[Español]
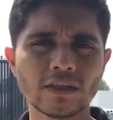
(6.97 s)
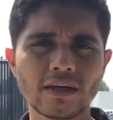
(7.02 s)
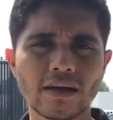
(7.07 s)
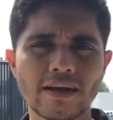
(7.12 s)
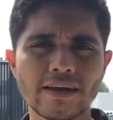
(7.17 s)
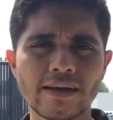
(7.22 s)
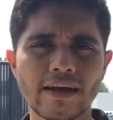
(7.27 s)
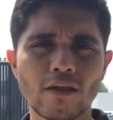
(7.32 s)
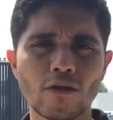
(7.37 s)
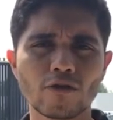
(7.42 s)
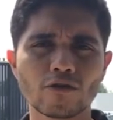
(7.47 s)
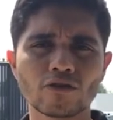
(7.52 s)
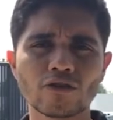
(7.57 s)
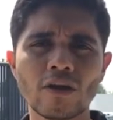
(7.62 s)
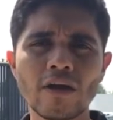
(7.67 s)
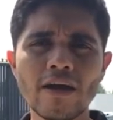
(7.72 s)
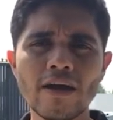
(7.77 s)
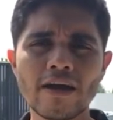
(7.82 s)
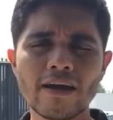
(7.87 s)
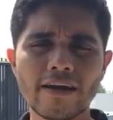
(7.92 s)
Rayados
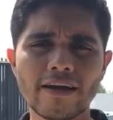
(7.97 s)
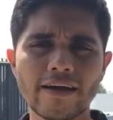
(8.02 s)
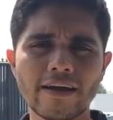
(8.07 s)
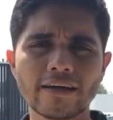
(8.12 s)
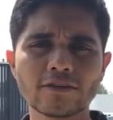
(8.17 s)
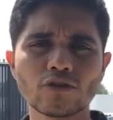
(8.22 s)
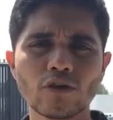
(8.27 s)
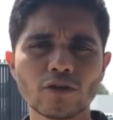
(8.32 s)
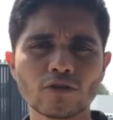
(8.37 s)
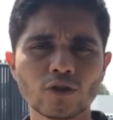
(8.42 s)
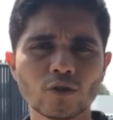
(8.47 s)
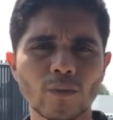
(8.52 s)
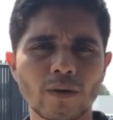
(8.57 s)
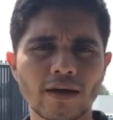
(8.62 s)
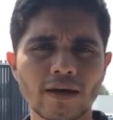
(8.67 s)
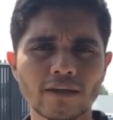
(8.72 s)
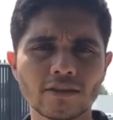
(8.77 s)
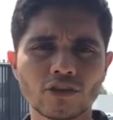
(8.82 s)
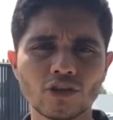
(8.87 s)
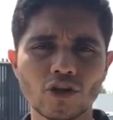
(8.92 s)
regresó de sus
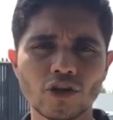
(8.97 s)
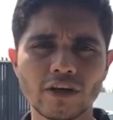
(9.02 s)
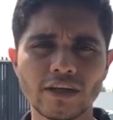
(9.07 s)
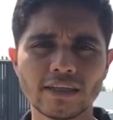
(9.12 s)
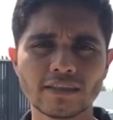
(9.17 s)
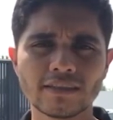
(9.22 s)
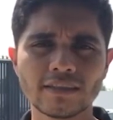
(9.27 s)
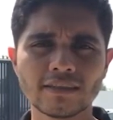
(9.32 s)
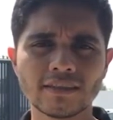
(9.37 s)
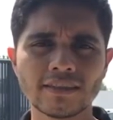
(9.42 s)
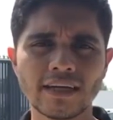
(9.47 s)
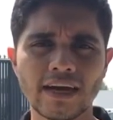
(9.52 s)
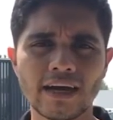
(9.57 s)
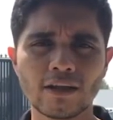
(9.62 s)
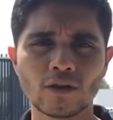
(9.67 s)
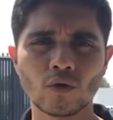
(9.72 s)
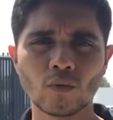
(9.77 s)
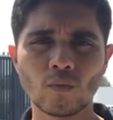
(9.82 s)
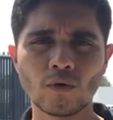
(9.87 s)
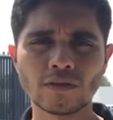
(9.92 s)
vacaciones, ya
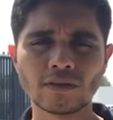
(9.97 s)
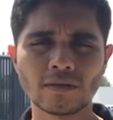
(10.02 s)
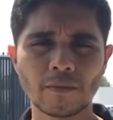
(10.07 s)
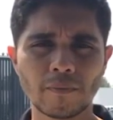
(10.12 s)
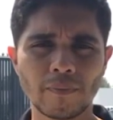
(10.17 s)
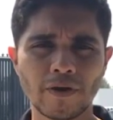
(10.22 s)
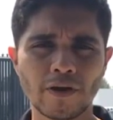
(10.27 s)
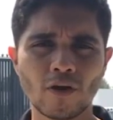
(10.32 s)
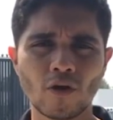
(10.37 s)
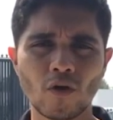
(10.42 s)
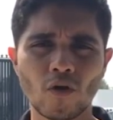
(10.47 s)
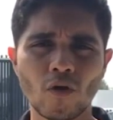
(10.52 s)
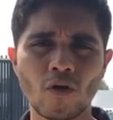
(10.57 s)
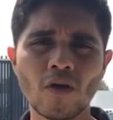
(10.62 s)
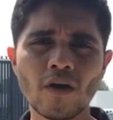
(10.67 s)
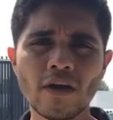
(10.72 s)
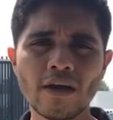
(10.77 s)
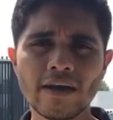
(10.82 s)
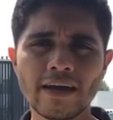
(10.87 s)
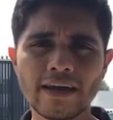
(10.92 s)
tuvo este periodo
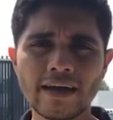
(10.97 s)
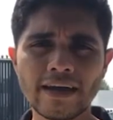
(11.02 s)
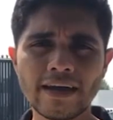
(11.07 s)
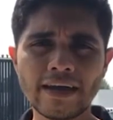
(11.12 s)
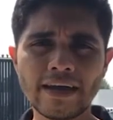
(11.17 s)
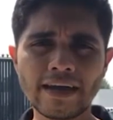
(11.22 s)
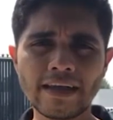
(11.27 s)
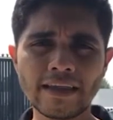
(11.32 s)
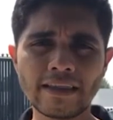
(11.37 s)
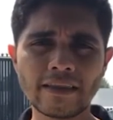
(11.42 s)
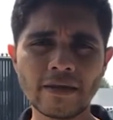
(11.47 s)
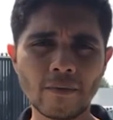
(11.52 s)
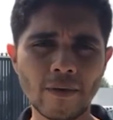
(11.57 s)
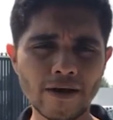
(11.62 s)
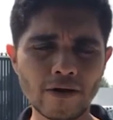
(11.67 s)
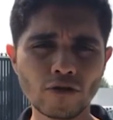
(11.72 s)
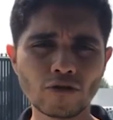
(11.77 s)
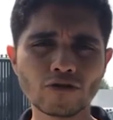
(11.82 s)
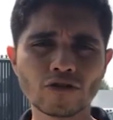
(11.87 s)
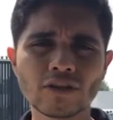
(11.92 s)
eh, de
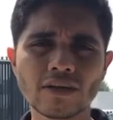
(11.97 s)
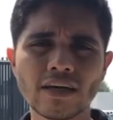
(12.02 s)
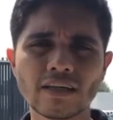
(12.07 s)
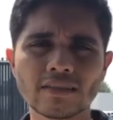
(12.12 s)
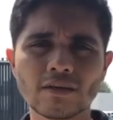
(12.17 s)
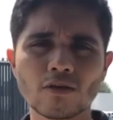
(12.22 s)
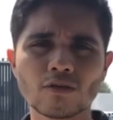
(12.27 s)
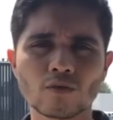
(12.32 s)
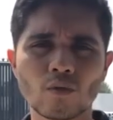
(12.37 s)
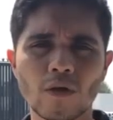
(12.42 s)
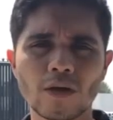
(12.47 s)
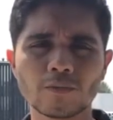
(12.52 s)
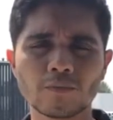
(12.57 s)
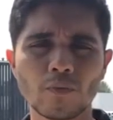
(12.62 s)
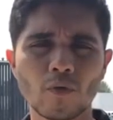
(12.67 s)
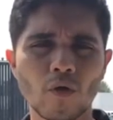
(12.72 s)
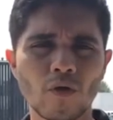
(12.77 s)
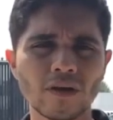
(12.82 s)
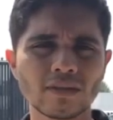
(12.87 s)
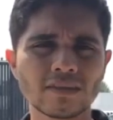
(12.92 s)
varios días en los cuales
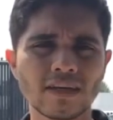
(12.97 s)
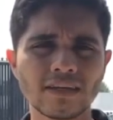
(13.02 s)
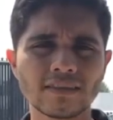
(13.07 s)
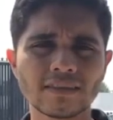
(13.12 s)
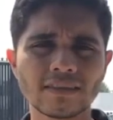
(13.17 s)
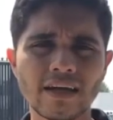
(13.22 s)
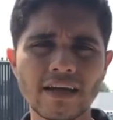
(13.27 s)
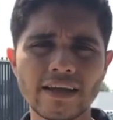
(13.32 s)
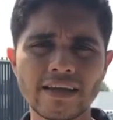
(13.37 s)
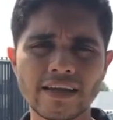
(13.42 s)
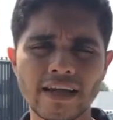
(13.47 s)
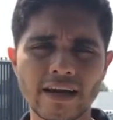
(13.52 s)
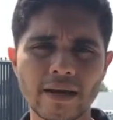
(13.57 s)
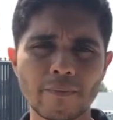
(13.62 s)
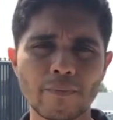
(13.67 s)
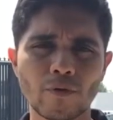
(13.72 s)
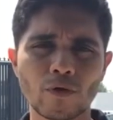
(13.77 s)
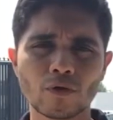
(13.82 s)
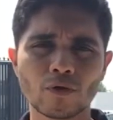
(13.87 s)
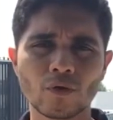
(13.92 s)
pudo descansar y ya
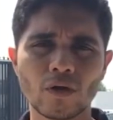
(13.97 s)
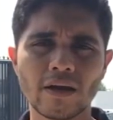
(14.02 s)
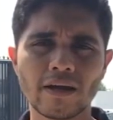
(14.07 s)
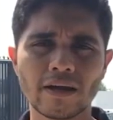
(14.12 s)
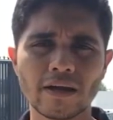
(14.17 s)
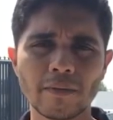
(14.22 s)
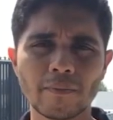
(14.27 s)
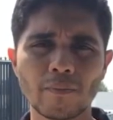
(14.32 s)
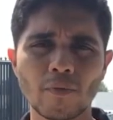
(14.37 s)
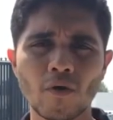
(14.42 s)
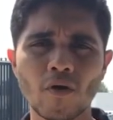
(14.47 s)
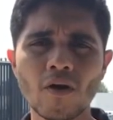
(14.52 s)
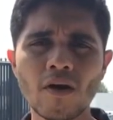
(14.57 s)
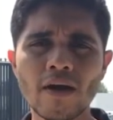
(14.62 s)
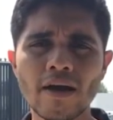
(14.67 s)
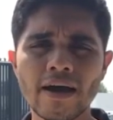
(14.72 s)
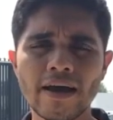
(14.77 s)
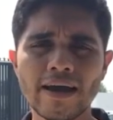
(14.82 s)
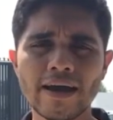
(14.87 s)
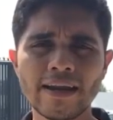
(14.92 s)
reportó el equipo
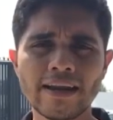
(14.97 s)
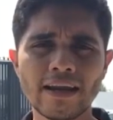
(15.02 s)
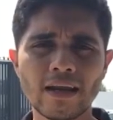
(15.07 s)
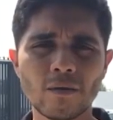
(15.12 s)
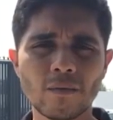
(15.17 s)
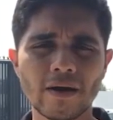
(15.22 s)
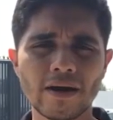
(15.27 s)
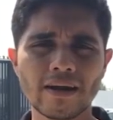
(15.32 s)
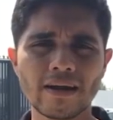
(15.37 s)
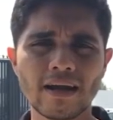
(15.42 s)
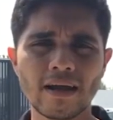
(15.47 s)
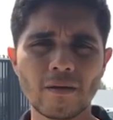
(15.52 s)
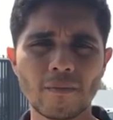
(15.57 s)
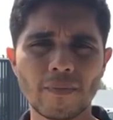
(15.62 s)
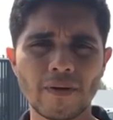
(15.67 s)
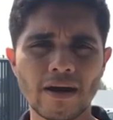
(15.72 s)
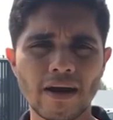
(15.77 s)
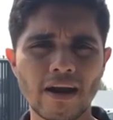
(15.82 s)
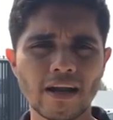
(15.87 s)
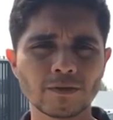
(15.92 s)
en el barrial
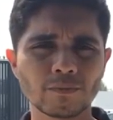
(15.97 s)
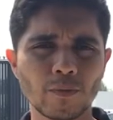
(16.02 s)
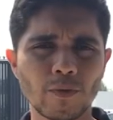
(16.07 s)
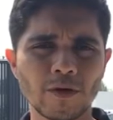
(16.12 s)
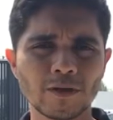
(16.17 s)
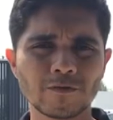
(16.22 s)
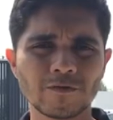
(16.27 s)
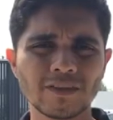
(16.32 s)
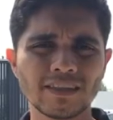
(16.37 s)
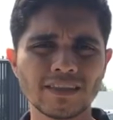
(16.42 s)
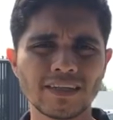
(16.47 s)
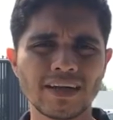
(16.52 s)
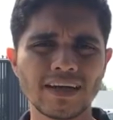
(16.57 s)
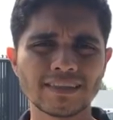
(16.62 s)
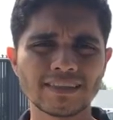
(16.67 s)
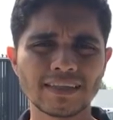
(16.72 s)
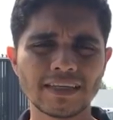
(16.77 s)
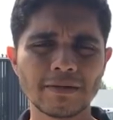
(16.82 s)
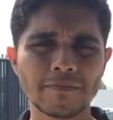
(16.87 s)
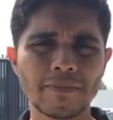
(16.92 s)
para las pruebas
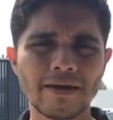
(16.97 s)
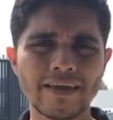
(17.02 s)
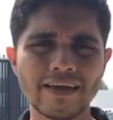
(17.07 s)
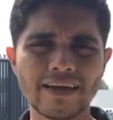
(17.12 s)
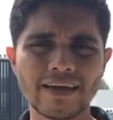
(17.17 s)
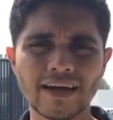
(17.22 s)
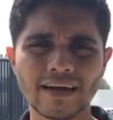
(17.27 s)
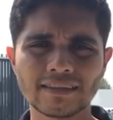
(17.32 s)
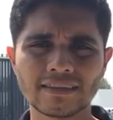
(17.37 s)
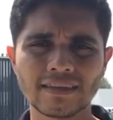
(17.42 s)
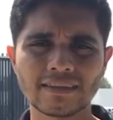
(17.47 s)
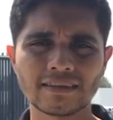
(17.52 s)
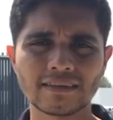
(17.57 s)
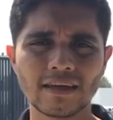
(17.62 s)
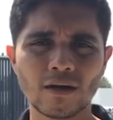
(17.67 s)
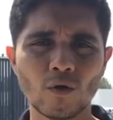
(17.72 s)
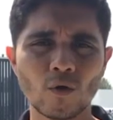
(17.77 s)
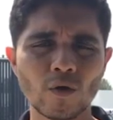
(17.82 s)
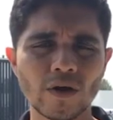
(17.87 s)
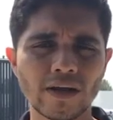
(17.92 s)
físicas y médicas
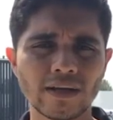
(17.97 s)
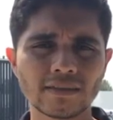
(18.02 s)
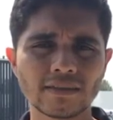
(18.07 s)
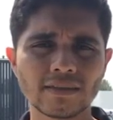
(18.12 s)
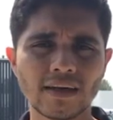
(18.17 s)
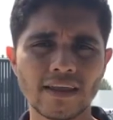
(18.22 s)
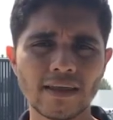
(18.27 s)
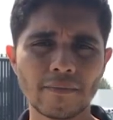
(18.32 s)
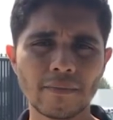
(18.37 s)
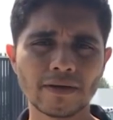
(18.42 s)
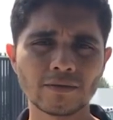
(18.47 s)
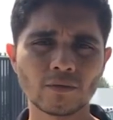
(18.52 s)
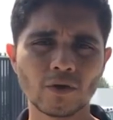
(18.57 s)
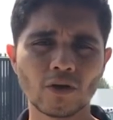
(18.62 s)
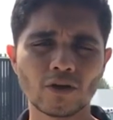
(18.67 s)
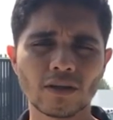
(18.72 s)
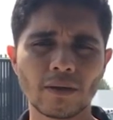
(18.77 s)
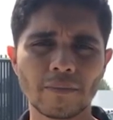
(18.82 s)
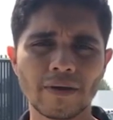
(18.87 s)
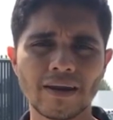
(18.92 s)
este lunes. Además,
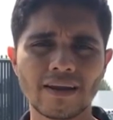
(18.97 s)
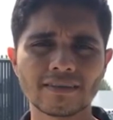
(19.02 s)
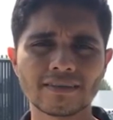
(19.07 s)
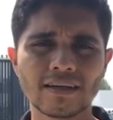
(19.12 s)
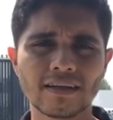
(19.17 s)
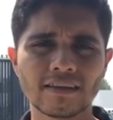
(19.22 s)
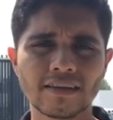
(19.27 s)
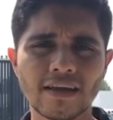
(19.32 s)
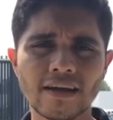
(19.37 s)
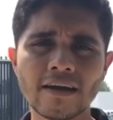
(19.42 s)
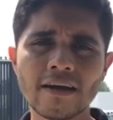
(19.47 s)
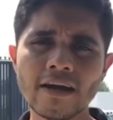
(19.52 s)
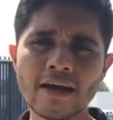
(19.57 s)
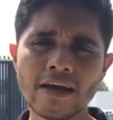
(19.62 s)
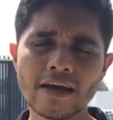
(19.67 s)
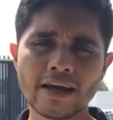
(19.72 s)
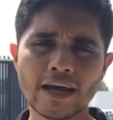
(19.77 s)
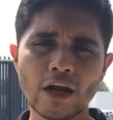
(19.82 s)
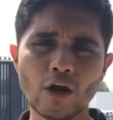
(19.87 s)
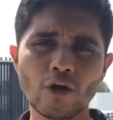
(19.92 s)
bueno, también resaltar
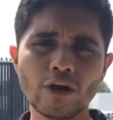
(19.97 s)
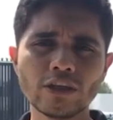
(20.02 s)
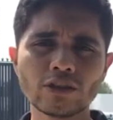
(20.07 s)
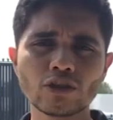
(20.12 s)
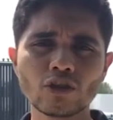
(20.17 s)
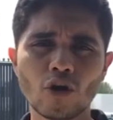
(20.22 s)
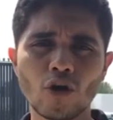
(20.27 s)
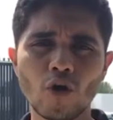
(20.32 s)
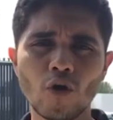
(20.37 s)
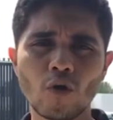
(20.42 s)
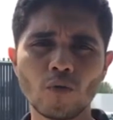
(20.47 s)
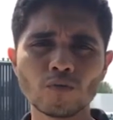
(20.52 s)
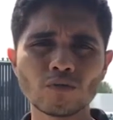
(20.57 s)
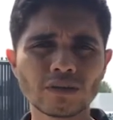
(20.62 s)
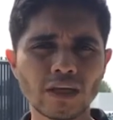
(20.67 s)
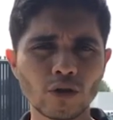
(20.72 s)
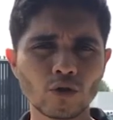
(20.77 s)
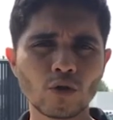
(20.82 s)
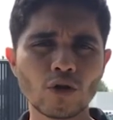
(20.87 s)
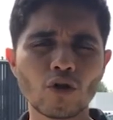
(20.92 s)
que lo hizo un
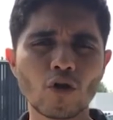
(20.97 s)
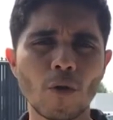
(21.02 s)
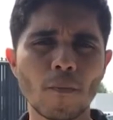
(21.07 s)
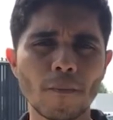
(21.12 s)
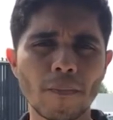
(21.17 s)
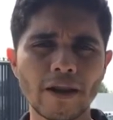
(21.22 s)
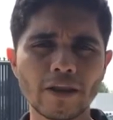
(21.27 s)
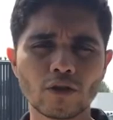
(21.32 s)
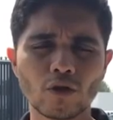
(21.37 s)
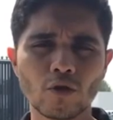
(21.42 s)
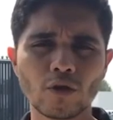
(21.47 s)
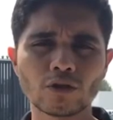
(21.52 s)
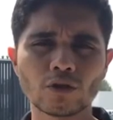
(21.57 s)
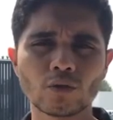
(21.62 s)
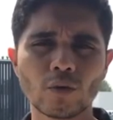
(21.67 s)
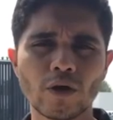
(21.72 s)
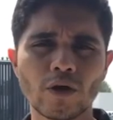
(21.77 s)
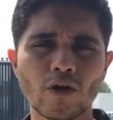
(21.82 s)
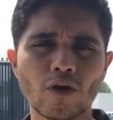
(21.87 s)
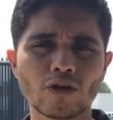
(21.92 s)
tanto incompleto, no
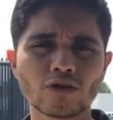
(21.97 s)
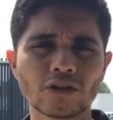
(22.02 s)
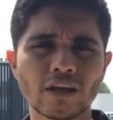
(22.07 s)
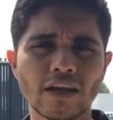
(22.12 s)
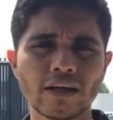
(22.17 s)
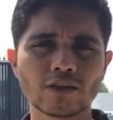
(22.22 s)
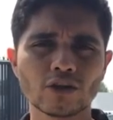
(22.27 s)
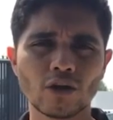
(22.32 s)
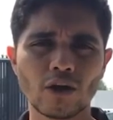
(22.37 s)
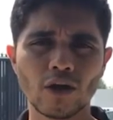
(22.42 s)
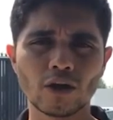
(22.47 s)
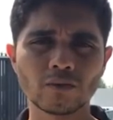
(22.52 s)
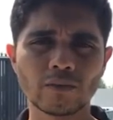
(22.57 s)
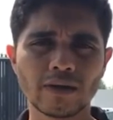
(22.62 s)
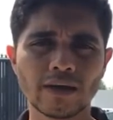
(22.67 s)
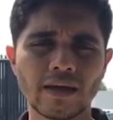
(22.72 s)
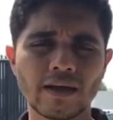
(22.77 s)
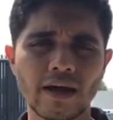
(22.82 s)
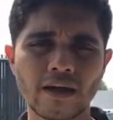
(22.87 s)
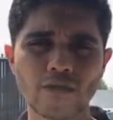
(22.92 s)
estuvieron los seleccionados
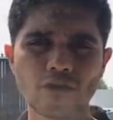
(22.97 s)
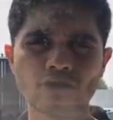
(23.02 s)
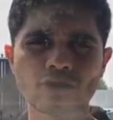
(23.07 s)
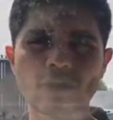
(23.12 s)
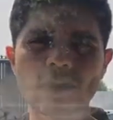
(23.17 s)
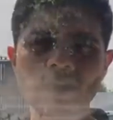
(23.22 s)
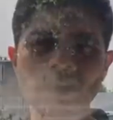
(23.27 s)
mexicanos